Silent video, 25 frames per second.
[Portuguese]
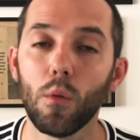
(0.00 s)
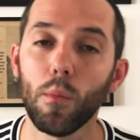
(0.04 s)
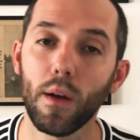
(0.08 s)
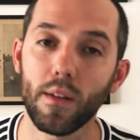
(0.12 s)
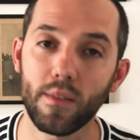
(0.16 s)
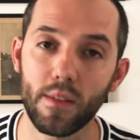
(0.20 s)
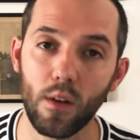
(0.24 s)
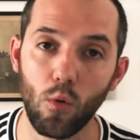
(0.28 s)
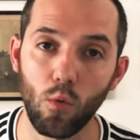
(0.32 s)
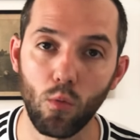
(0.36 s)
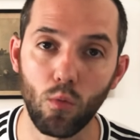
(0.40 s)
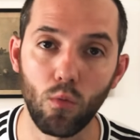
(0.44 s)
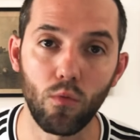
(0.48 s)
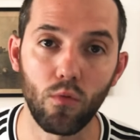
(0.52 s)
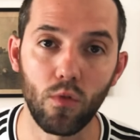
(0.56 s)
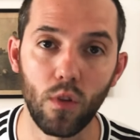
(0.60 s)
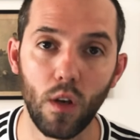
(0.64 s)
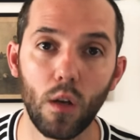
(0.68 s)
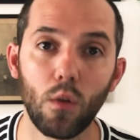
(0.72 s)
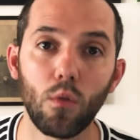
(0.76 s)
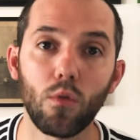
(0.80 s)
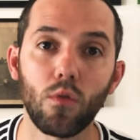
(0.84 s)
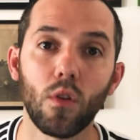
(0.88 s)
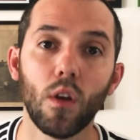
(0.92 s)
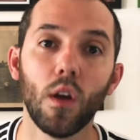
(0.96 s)
mas há alguns
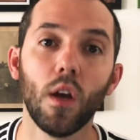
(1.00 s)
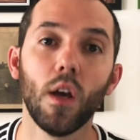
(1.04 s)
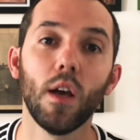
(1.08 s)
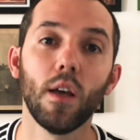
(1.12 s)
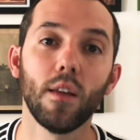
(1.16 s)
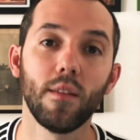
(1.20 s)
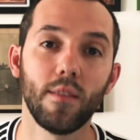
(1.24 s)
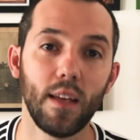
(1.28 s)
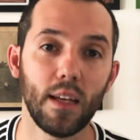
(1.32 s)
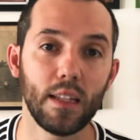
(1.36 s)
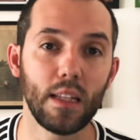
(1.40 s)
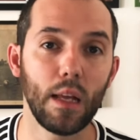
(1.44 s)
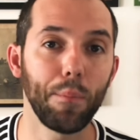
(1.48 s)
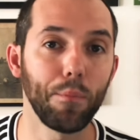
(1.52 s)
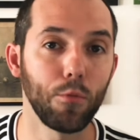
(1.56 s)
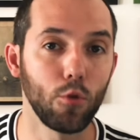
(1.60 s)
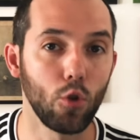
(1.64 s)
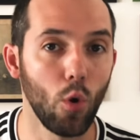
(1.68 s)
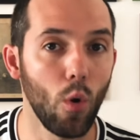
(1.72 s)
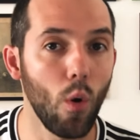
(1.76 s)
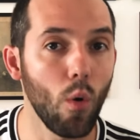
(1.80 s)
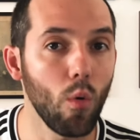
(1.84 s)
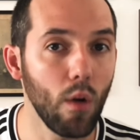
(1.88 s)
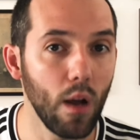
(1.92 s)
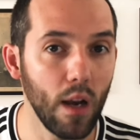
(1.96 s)
anos se
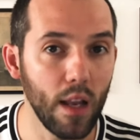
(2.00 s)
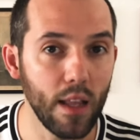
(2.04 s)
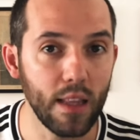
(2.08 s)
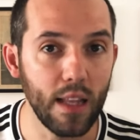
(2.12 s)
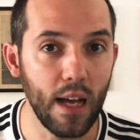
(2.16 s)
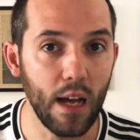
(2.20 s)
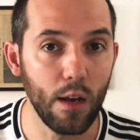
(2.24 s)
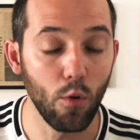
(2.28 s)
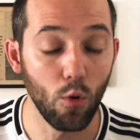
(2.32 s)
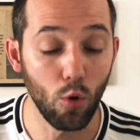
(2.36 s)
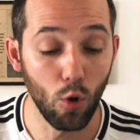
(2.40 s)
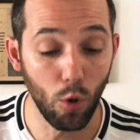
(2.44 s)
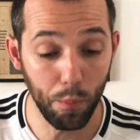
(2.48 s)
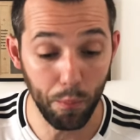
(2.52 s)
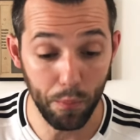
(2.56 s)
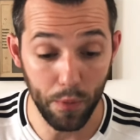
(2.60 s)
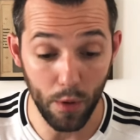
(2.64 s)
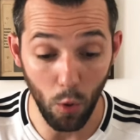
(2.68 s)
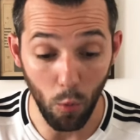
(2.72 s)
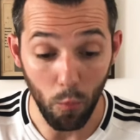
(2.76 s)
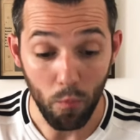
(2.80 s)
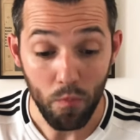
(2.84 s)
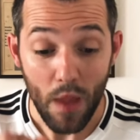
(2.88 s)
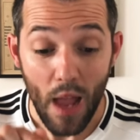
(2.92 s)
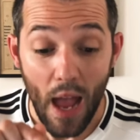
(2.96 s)
adaptou ao calendário
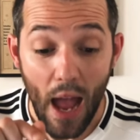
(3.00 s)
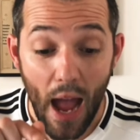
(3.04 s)
europeu.